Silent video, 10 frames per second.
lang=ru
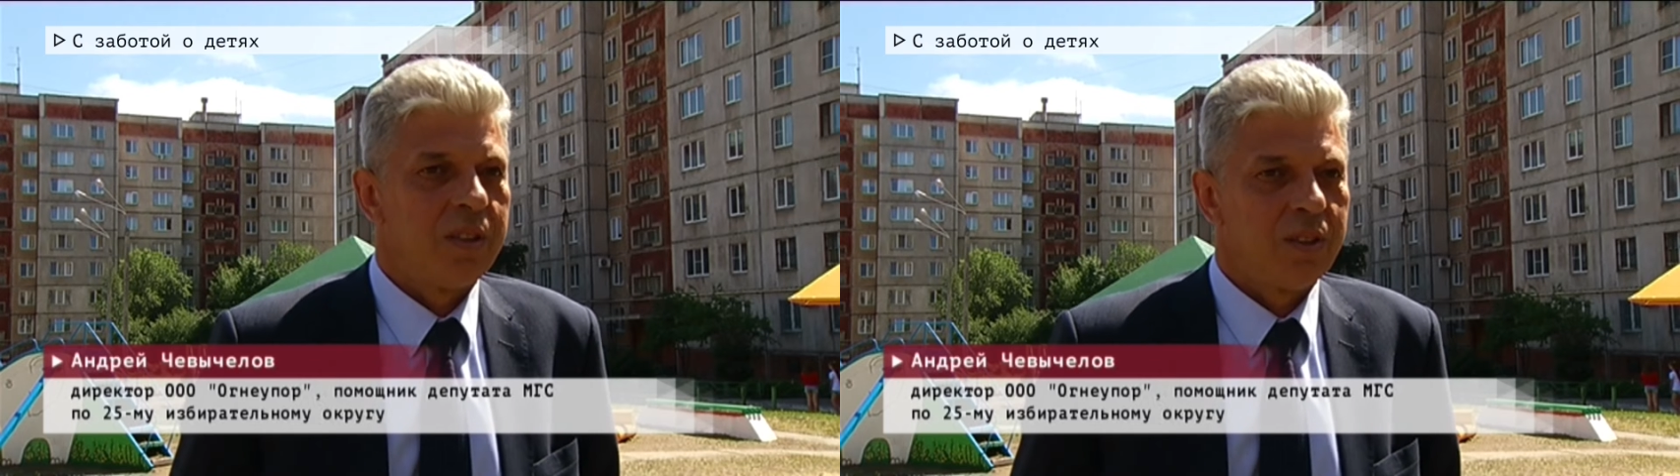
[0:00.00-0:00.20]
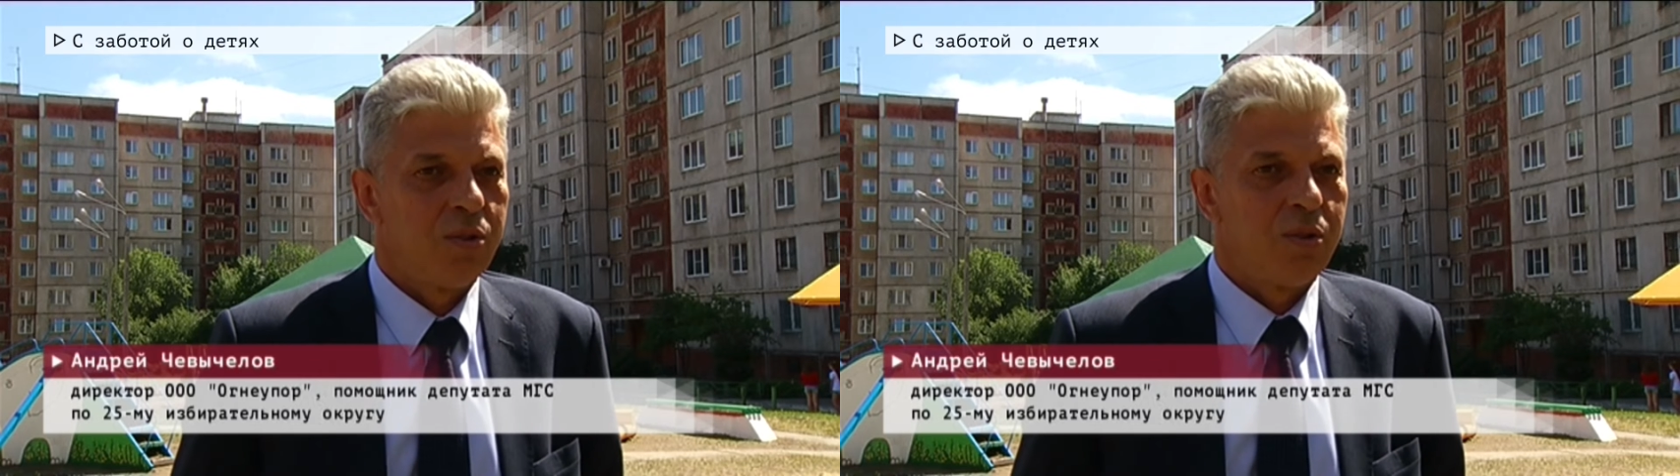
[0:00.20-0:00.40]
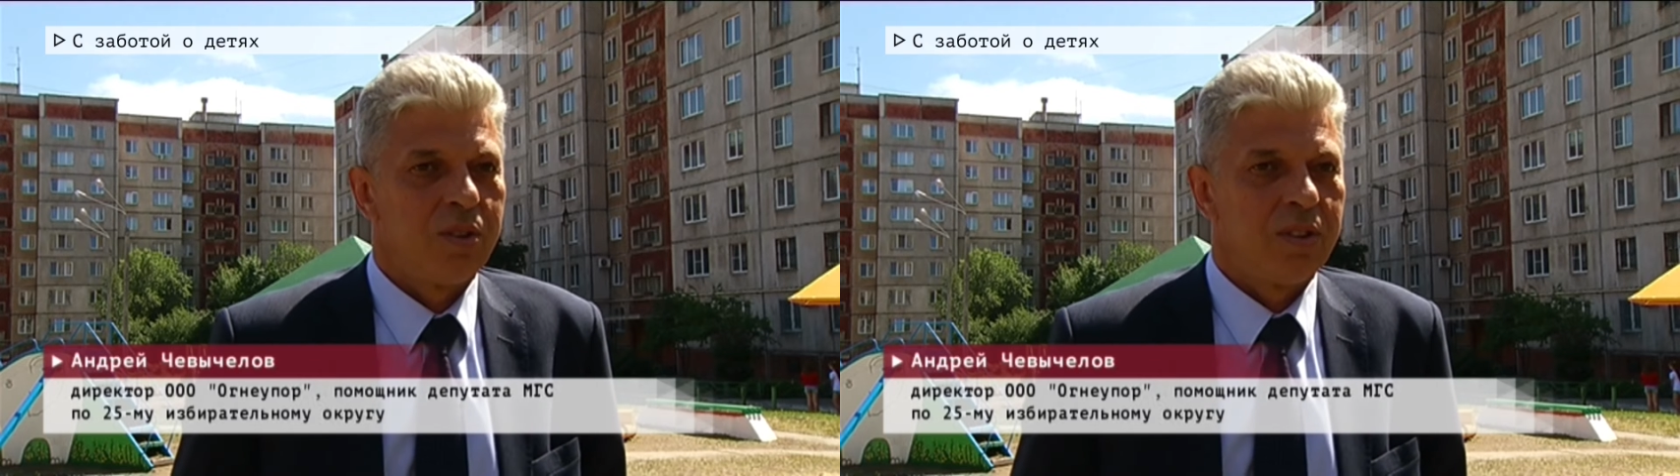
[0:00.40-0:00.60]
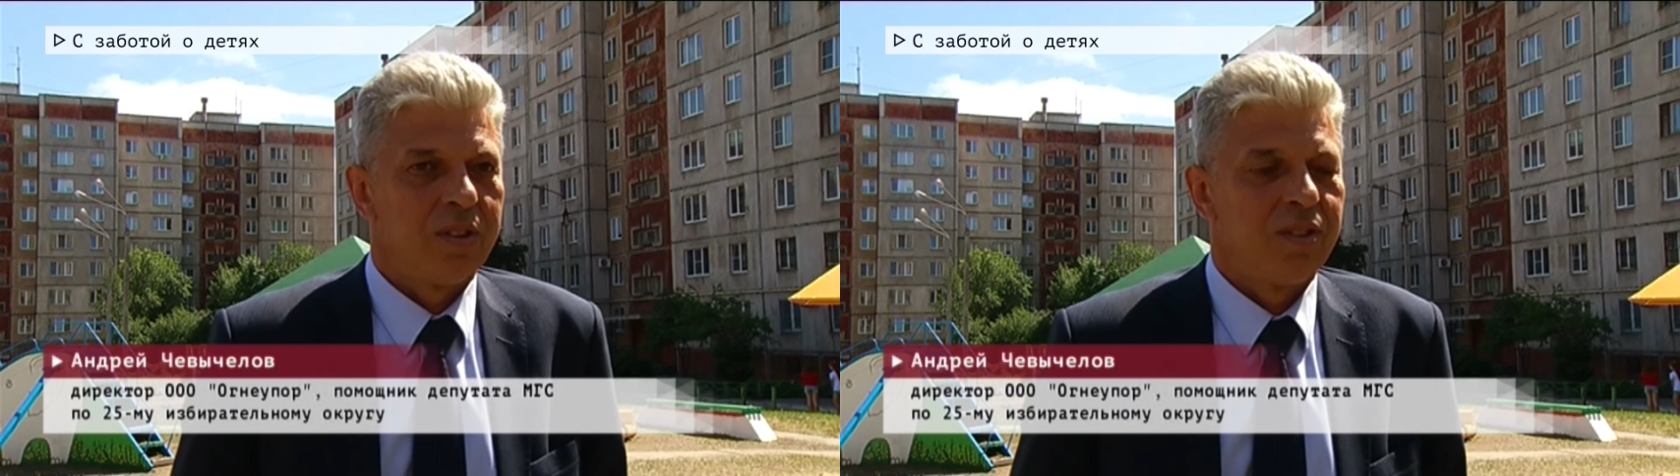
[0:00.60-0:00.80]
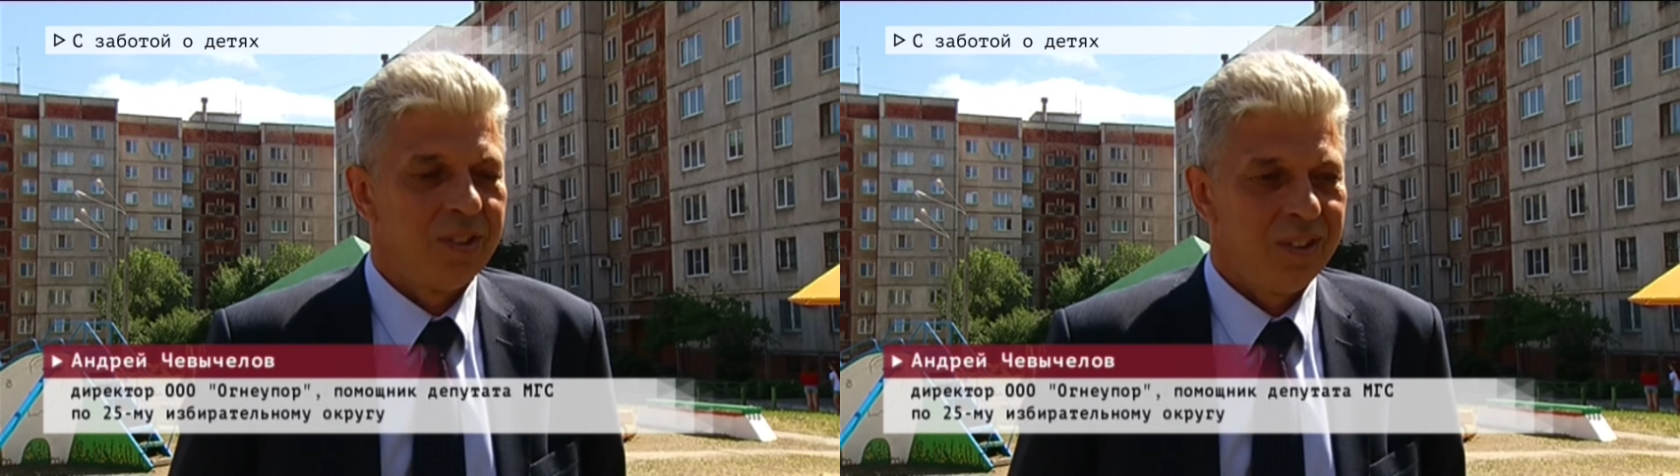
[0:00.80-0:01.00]

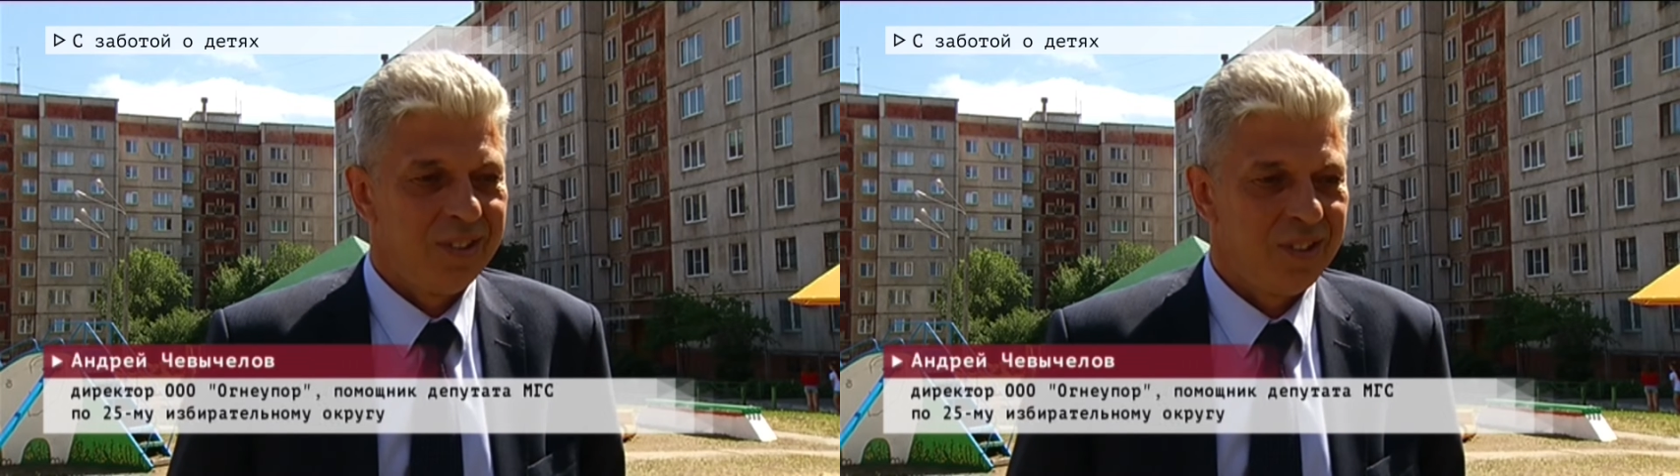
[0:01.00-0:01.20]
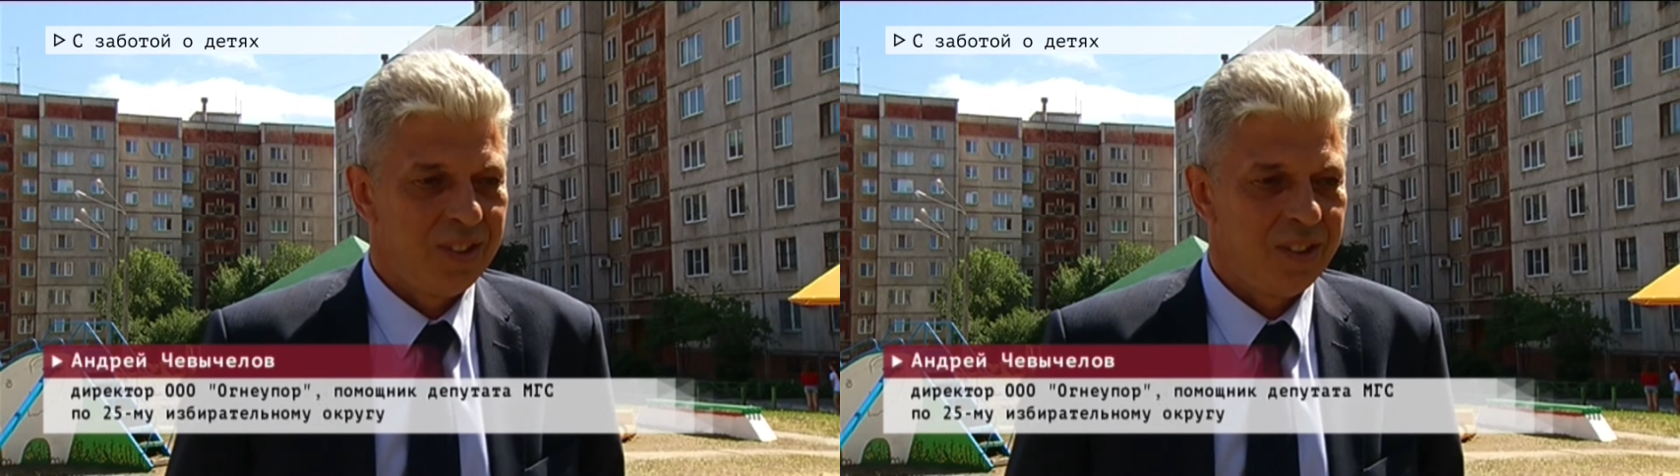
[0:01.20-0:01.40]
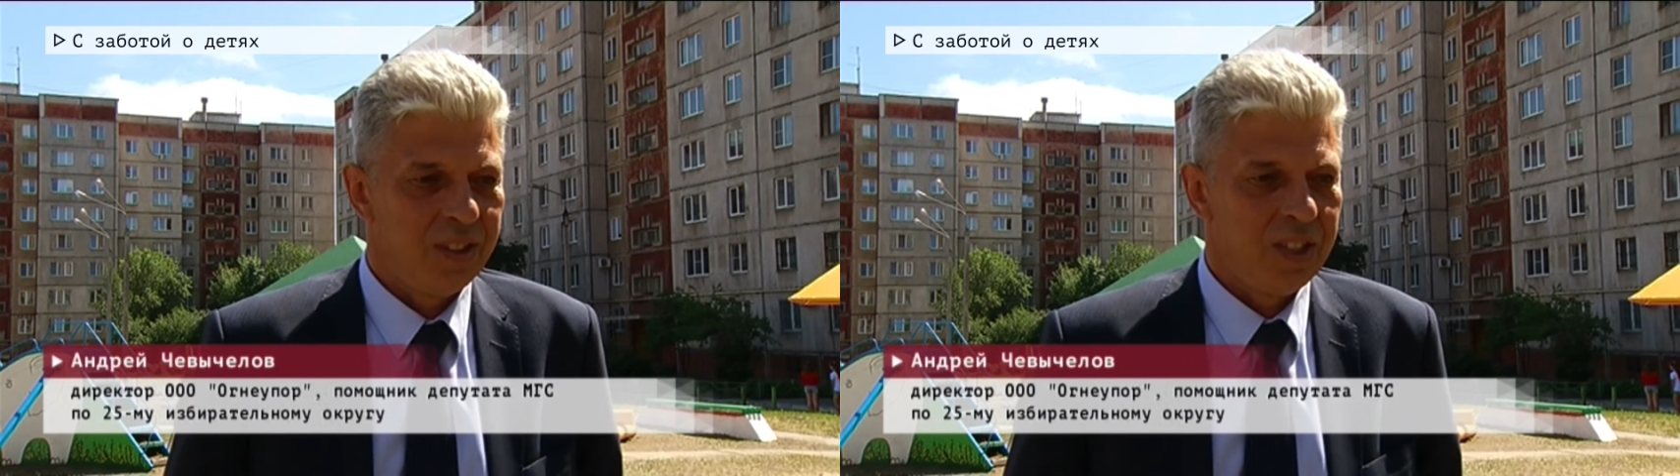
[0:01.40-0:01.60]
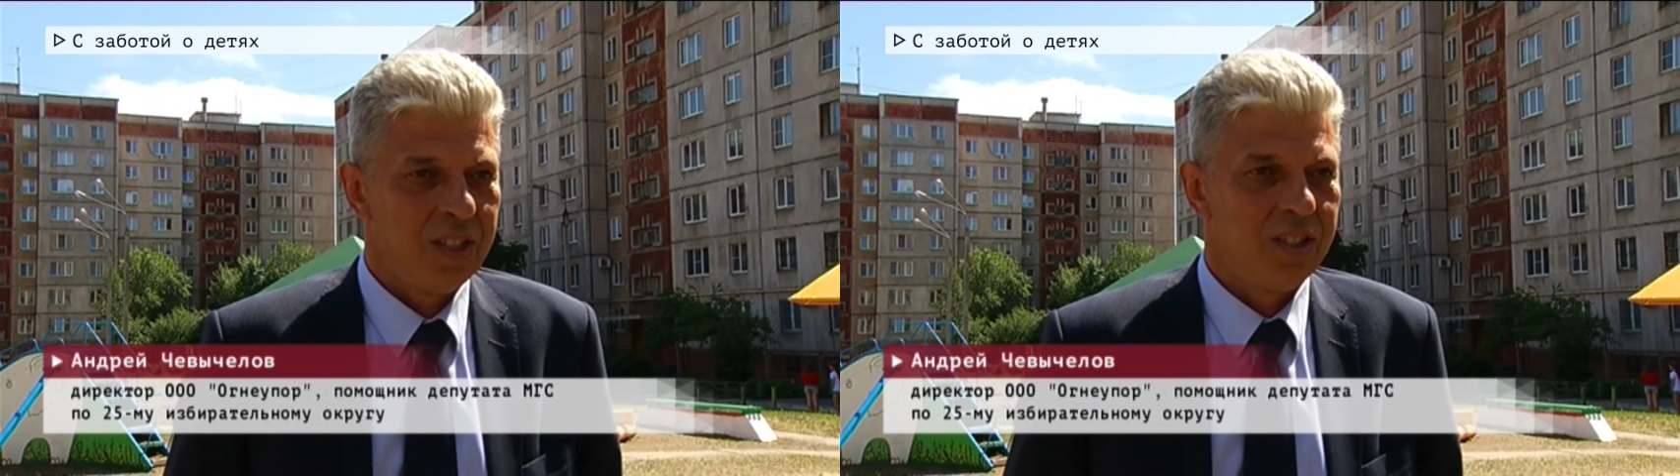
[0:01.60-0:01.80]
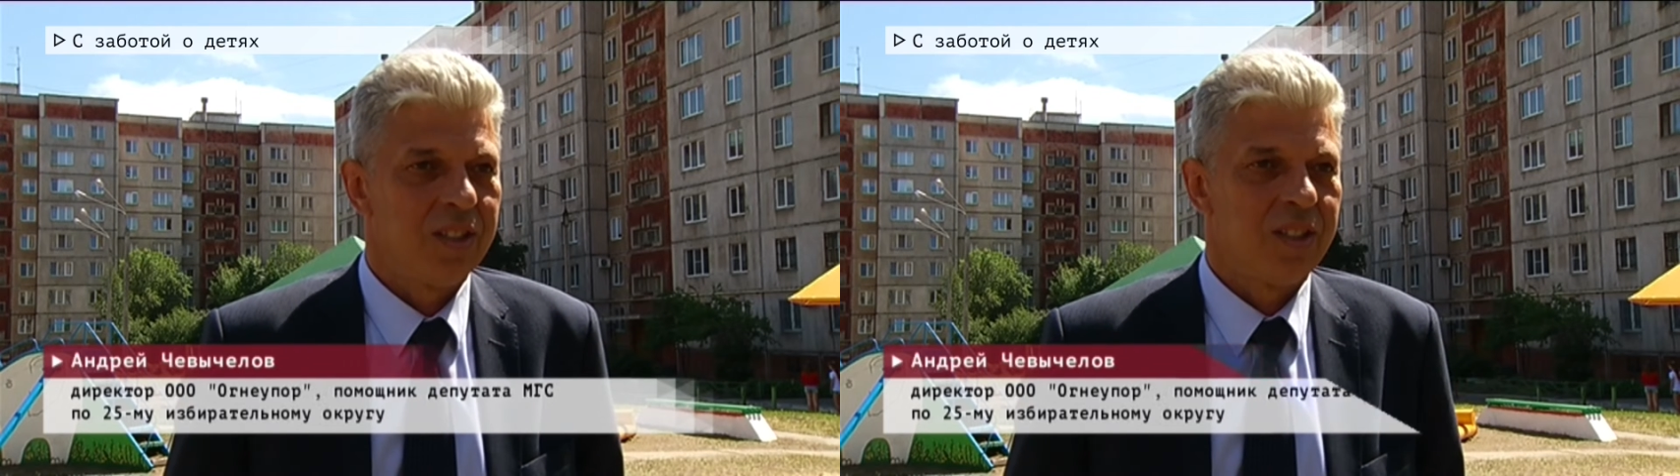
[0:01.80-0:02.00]
которые
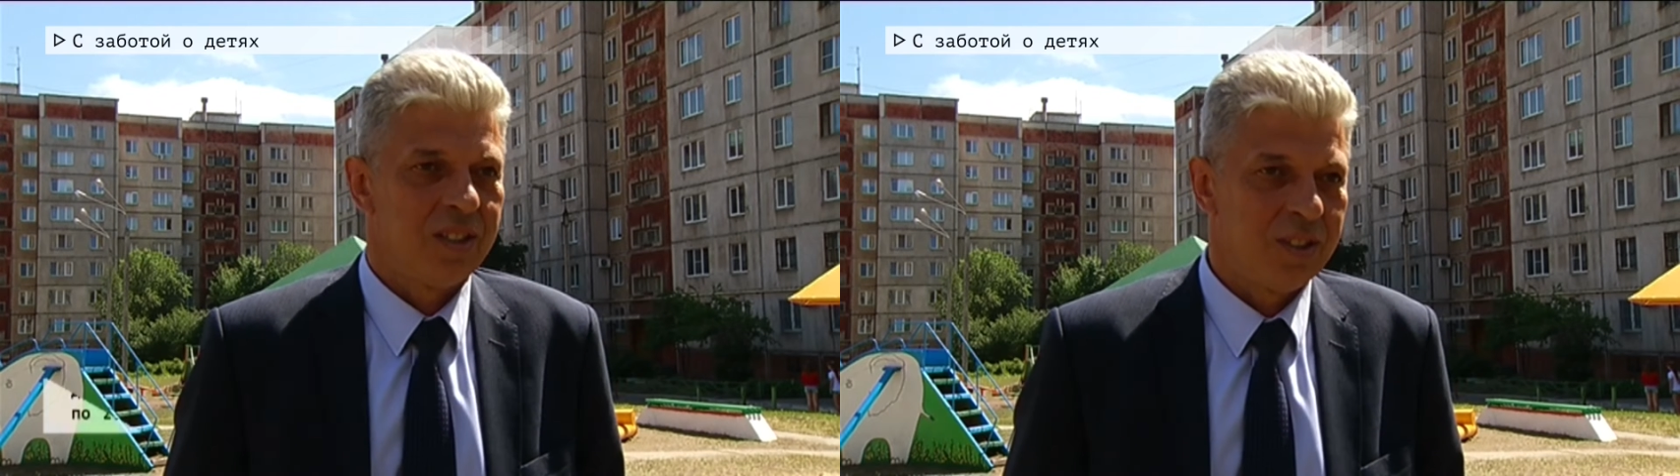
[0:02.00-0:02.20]
есть